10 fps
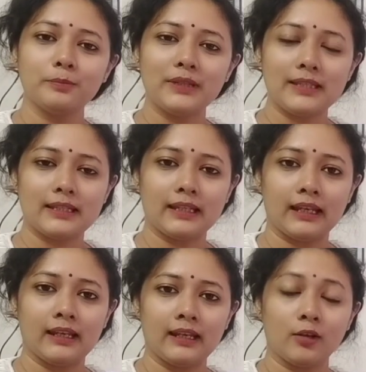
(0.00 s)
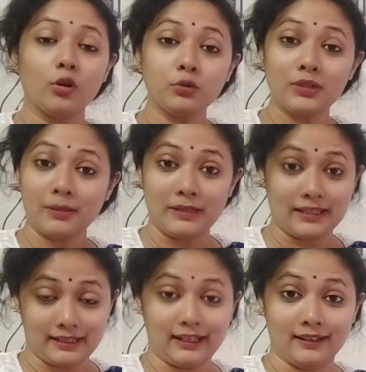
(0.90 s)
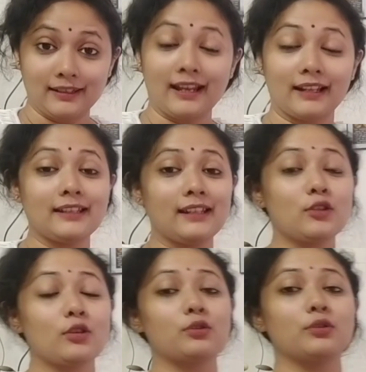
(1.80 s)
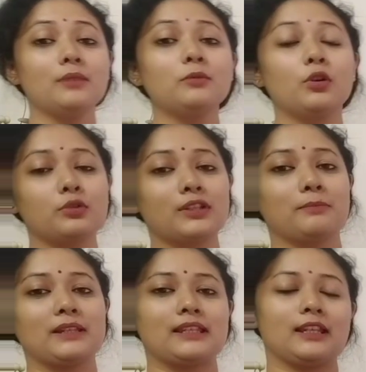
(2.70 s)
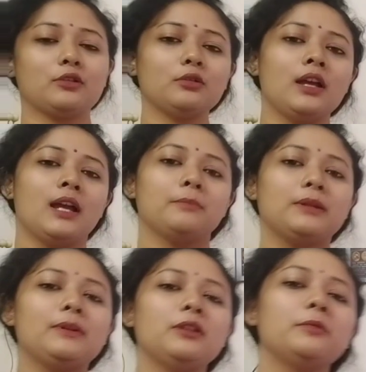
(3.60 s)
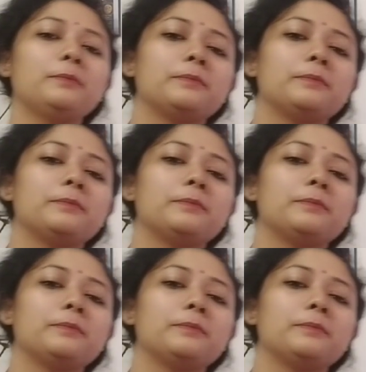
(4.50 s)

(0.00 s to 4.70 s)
পিছিয়ে কতটা পিছিয়ে ঢাকা থেকে চট্টগ্রাম কতটা পিছিয়ে তো বিভিন্ন